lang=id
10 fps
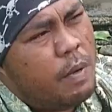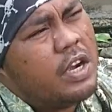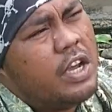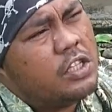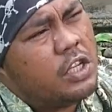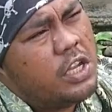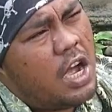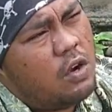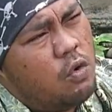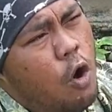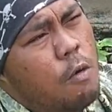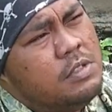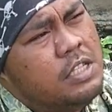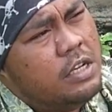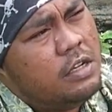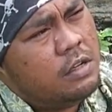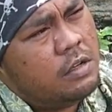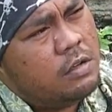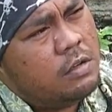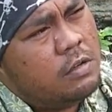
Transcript: Panggil saja aku Om Jin. Bang.